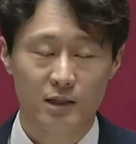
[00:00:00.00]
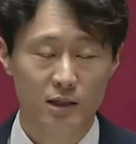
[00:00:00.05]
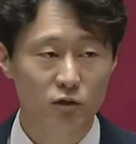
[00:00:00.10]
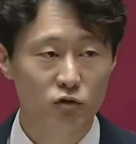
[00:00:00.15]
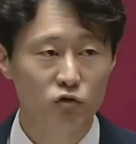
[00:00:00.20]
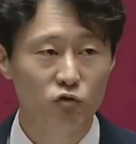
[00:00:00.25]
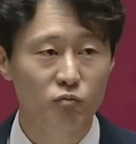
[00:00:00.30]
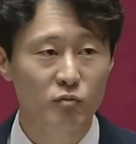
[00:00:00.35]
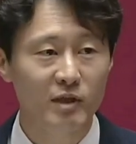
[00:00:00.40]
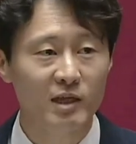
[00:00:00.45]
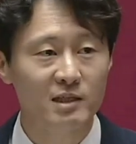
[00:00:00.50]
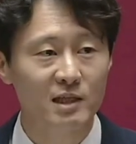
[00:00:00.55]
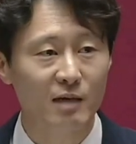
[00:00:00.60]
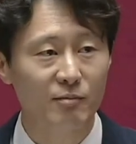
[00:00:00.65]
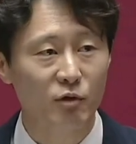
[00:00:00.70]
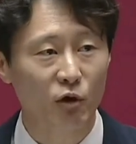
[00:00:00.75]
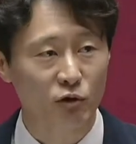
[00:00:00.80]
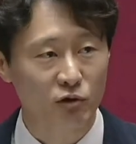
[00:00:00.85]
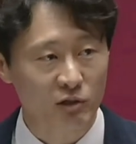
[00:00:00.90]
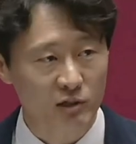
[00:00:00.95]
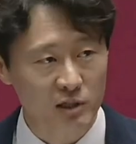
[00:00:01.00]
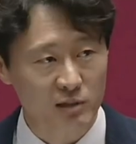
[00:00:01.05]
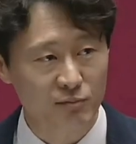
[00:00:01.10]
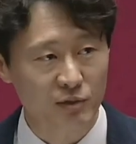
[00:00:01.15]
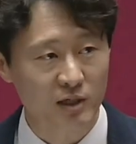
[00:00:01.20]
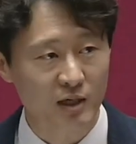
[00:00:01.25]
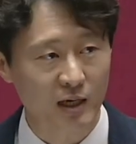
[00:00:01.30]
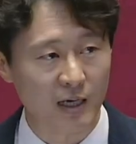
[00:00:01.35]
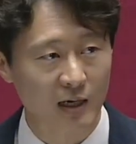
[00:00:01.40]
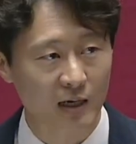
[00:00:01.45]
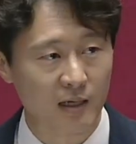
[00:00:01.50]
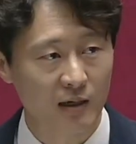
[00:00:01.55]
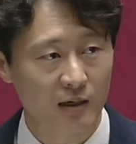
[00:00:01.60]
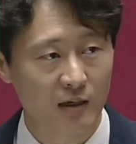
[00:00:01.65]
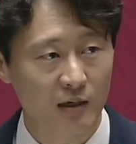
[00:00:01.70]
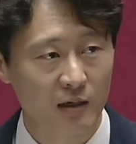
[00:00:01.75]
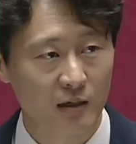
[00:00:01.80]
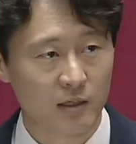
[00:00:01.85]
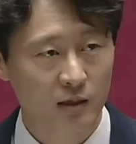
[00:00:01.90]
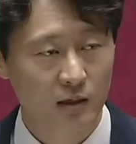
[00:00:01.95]
지금 국민의 삶이 어떻습니까?
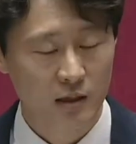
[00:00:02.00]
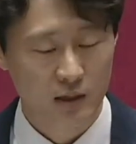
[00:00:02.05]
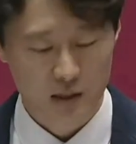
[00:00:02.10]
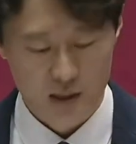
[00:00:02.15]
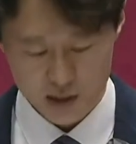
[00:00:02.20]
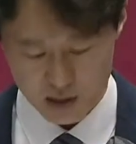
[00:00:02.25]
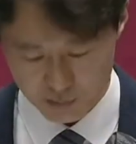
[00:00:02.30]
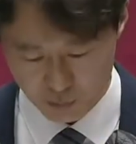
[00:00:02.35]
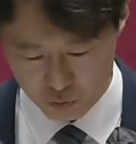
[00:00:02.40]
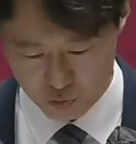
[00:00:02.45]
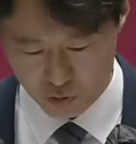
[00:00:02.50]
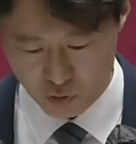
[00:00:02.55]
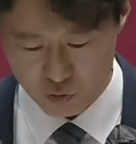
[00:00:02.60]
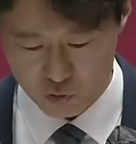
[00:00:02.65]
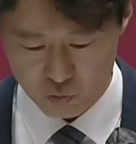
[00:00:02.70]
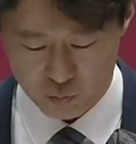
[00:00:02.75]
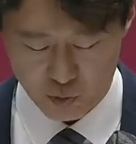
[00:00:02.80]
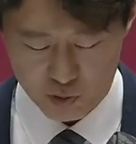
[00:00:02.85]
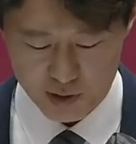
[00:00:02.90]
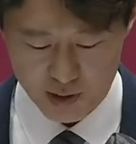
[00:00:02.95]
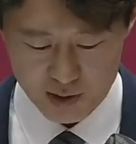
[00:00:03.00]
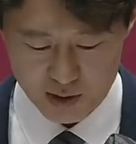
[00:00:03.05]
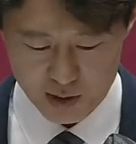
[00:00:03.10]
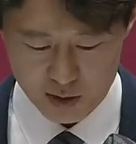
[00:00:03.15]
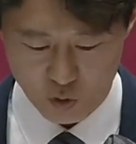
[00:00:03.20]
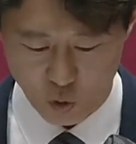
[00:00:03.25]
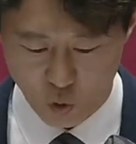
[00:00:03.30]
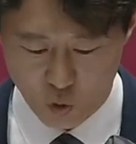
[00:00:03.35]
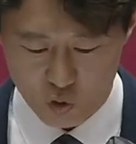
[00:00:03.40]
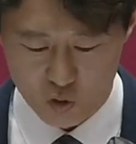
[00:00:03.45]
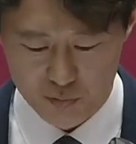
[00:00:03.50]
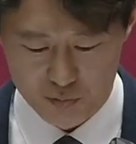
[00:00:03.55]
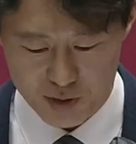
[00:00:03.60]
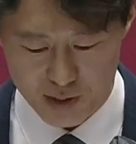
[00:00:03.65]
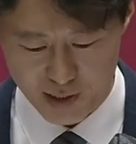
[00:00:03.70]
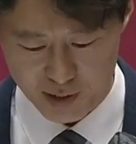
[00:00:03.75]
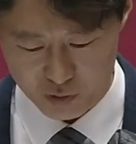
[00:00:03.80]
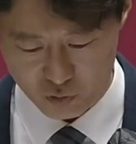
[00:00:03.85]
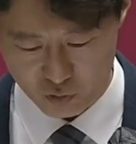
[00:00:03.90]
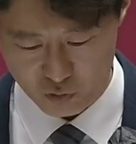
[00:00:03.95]
15.9%
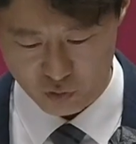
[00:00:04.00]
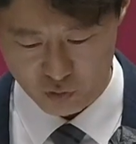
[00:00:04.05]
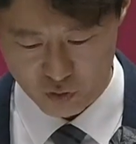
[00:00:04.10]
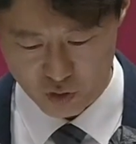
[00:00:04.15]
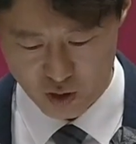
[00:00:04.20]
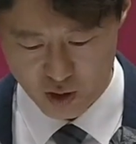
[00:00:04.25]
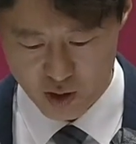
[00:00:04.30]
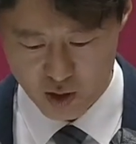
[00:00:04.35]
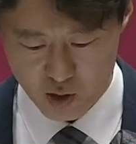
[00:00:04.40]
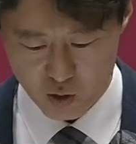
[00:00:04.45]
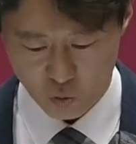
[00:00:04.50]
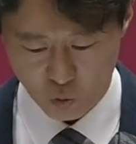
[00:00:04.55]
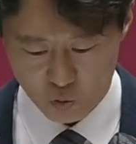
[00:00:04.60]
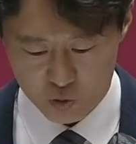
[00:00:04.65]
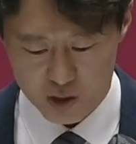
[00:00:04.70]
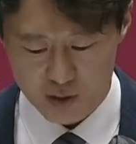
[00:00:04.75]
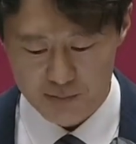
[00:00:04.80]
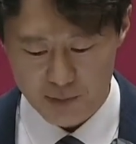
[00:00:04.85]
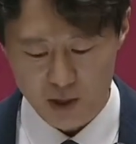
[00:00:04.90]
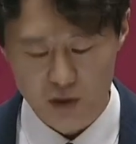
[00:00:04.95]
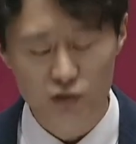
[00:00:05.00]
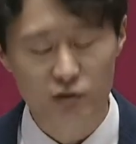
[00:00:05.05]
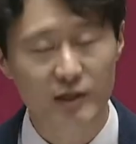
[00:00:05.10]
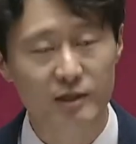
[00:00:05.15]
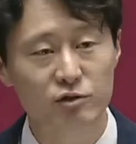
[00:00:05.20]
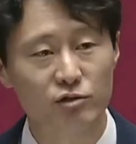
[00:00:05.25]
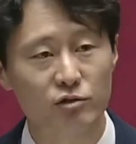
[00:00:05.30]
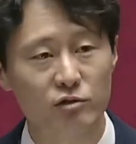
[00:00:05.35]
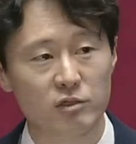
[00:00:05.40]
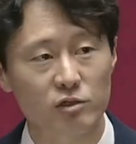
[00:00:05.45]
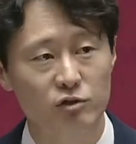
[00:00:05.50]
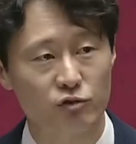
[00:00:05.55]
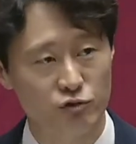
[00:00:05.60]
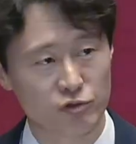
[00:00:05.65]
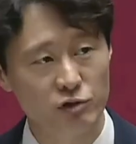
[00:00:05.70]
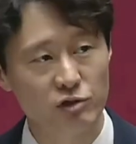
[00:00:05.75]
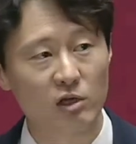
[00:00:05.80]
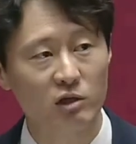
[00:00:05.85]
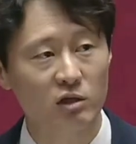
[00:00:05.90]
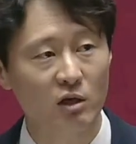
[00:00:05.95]
고금리에도 50만 원 대출을
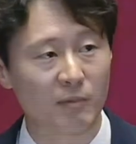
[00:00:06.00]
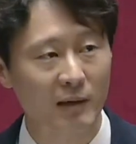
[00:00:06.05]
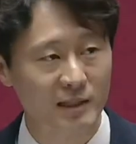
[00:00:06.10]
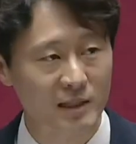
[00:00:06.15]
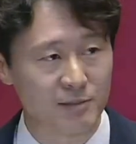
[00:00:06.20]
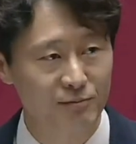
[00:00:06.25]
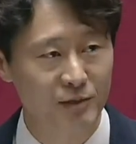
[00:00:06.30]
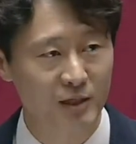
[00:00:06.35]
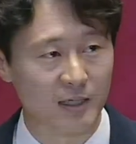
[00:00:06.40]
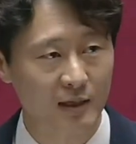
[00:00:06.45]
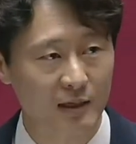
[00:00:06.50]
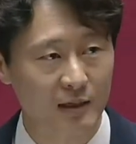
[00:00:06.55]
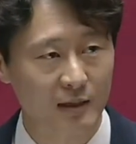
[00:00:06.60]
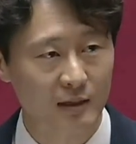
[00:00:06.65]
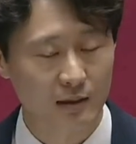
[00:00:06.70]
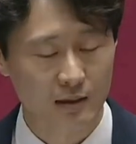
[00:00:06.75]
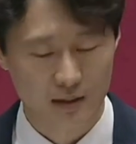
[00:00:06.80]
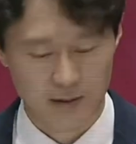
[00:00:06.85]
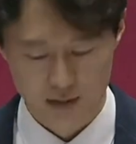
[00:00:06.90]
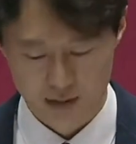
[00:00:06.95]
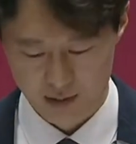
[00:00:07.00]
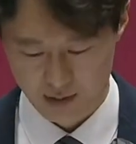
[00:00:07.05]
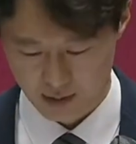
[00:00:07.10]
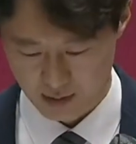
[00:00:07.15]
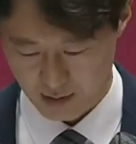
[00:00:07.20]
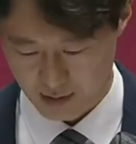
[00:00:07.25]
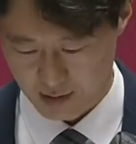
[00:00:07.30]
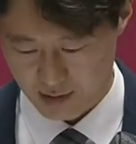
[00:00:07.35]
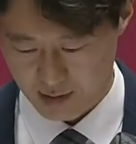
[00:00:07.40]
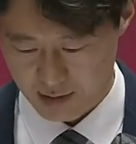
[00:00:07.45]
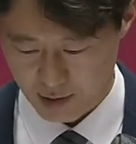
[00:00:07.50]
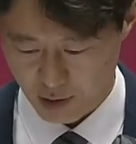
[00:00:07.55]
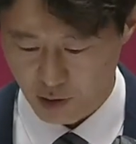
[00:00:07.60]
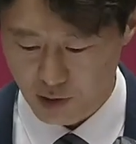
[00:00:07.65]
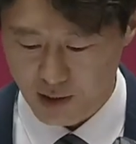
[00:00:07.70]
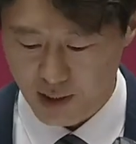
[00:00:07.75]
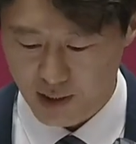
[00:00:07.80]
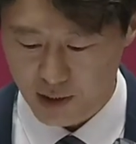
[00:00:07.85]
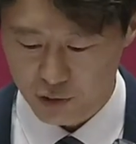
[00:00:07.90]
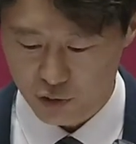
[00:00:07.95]
줄 서서 받습니다.
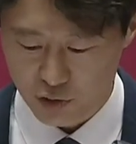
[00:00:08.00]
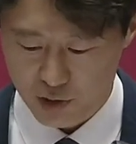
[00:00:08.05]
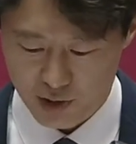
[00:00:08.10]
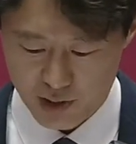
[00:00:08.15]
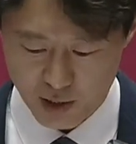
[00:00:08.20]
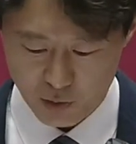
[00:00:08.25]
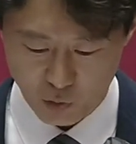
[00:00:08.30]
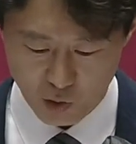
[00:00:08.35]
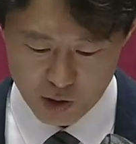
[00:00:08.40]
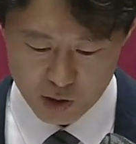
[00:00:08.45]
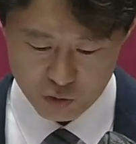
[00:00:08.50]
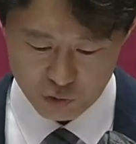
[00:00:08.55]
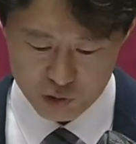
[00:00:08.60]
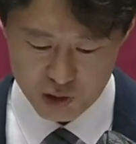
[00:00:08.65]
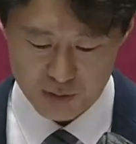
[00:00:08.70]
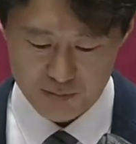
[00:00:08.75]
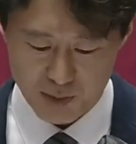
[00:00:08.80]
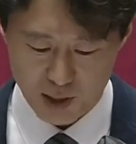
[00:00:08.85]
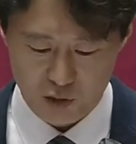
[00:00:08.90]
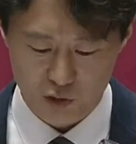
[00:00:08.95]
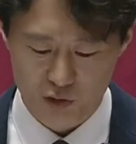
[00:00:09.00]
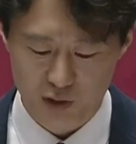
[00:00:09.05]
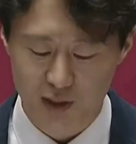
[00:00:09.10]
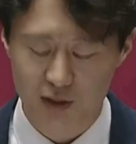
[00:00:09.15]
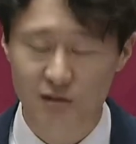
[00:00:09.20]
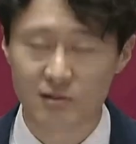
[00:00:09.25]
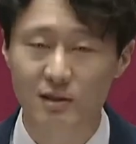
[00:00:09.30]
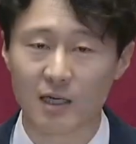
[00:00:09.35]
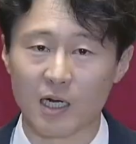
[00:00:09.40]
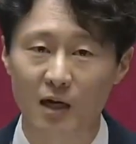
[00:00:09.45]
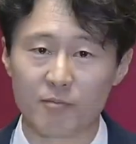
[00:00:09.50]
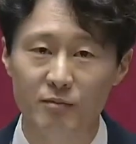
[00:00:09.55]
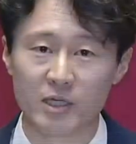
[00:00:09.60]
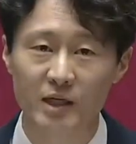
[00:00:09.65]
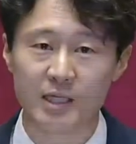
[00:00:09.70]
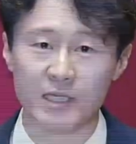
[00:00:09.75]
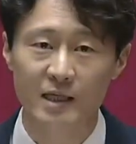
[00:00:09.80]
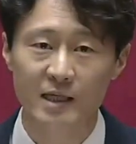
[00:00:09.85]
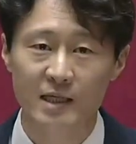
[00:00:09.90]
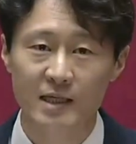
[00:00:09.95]
전세 대출이자 월 60만 원 내던
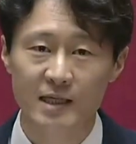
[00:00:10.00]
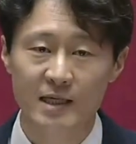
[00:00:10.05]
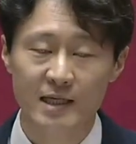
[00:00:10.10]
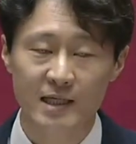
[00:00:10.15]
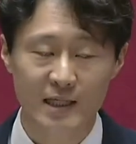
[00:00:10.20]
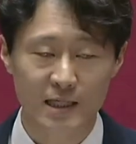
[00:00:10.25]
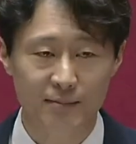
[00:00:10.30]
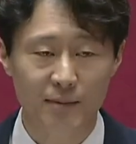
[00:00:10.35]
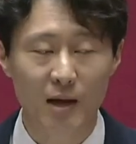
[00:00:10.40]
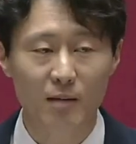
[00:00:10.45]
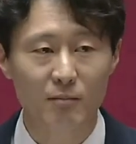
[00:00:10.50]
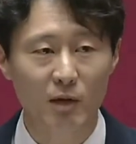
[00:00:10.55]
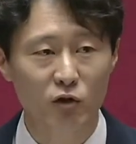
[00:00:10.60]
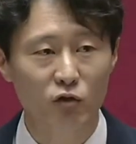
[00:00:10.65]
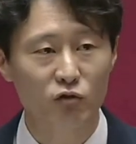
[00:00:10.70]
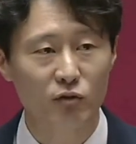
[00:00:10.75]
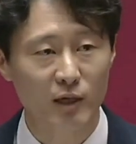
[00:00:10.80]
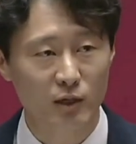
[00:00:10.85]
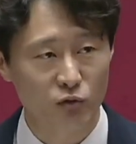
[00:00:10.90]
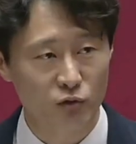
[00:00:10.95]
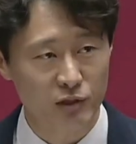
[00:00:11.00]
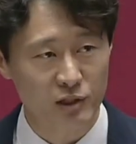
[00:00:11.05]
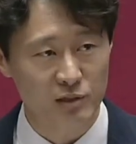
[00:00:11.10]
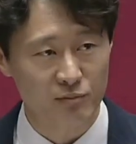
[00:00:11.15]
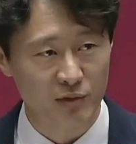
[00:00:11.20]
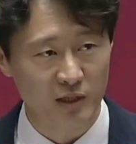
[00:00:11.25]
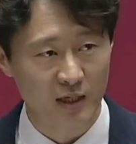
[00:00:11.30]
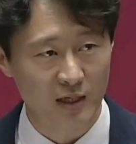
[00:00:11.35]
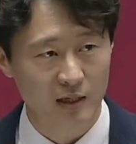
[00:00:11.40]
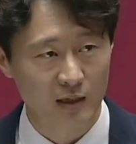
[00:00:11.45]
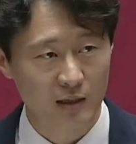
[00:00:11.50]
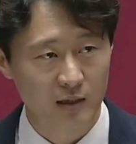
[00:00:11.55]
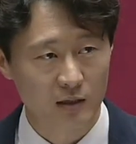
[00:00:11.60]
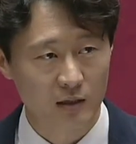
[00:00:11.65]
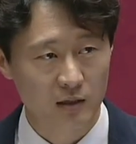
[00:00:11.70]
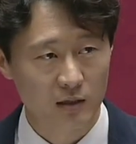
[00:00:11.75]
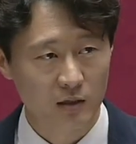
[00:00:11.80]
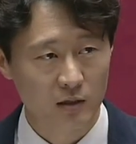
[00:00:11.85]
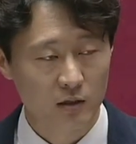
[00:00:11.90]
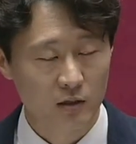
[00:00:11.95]
사람이 200만 원 내고 있습니다.
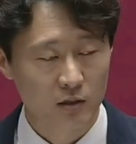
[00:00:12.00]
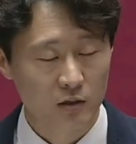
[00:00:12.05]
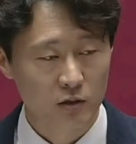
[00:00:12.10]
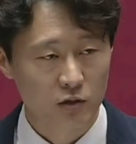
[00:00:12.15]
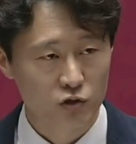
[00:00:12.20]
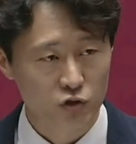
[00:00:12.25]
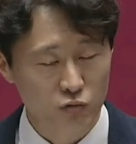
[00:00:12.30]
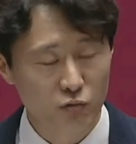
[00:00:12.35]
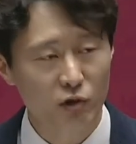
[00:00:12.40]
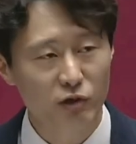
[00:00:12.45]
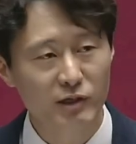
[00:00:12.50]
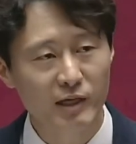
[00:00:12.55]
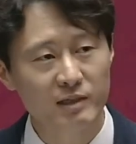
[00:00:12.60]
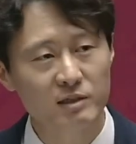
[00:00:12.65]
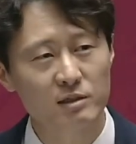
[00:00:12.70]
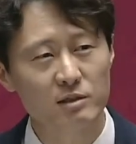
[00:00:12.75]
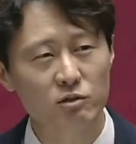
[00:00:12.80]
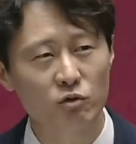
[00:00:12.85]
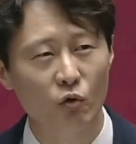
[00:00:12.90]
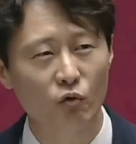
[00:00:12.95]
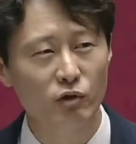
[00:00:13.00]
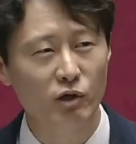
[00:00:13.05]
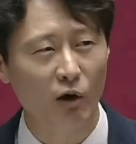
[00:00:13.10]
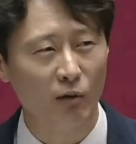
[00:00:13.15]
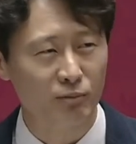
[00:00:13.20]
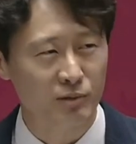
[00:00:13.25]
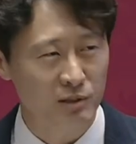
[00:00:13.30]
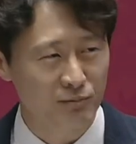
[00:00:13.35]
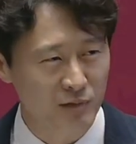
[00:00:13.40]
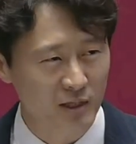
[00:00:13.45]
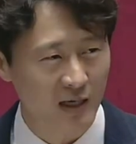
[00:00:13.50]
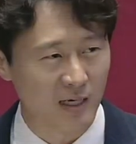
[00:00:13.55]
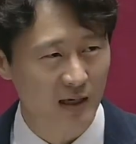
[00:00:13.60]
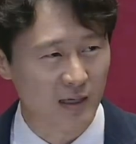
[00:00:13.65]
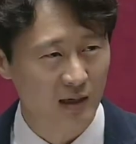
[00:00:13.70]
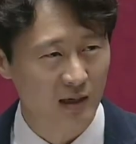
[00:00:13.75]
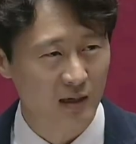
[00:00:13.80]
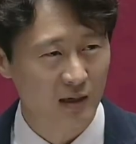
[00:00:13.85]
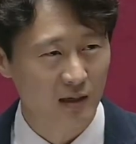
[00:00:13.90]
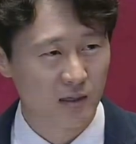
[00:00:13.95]
주머니에 쓸 돈이
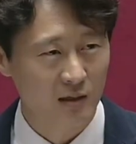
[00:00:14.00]
없습니다.